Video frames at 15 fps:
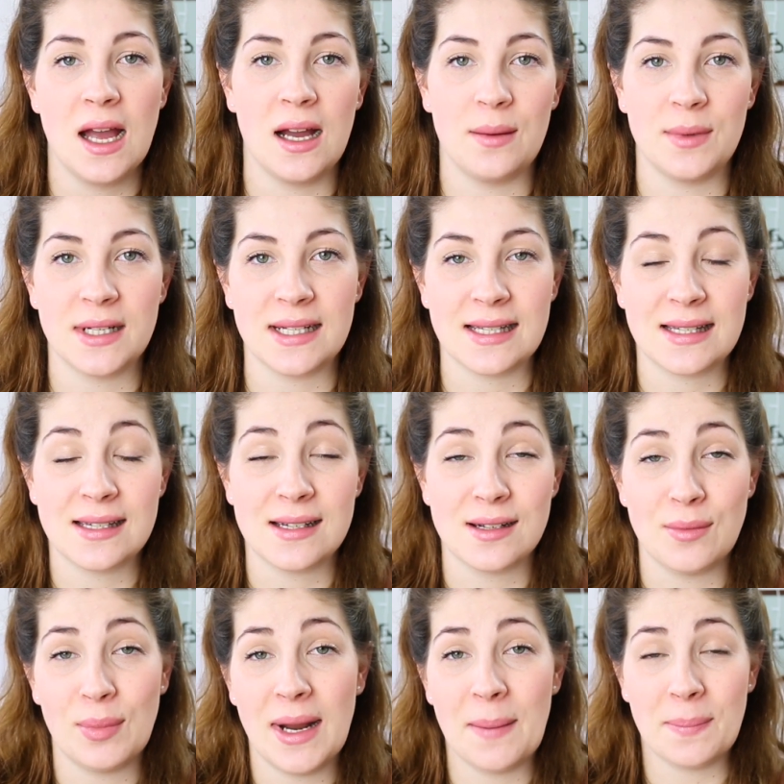aber das
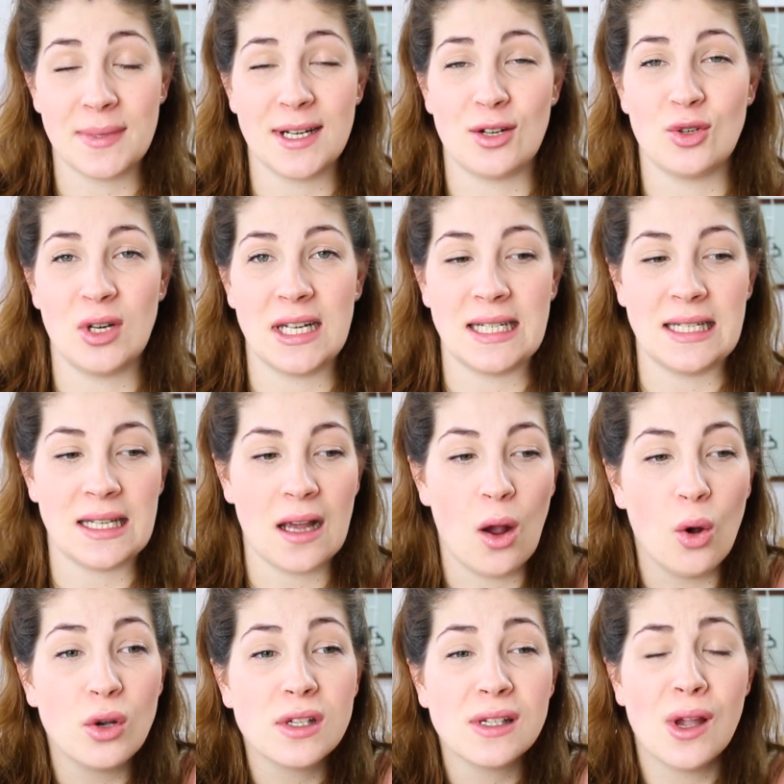äh, bleibt natürlich nicht
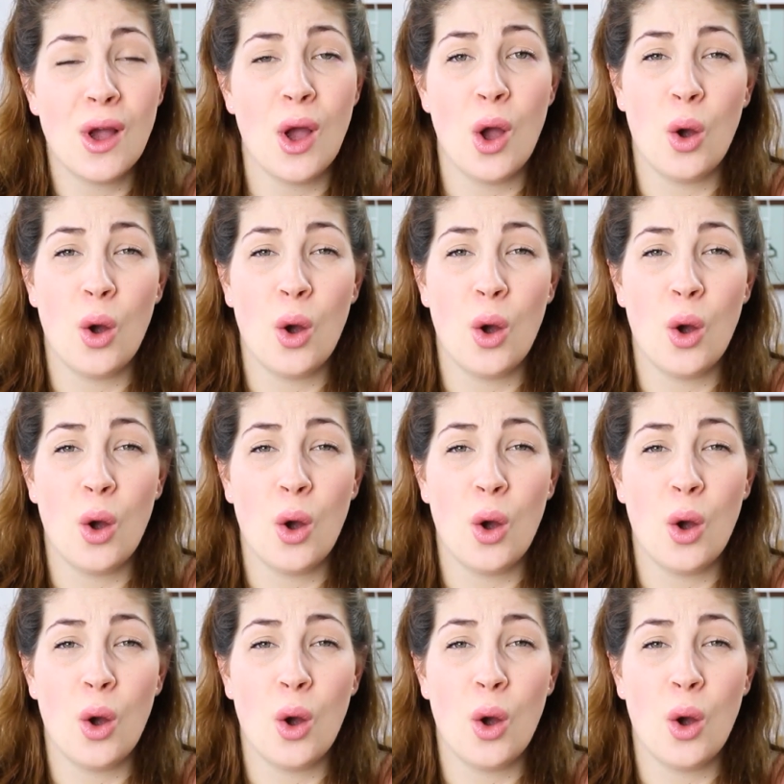aus.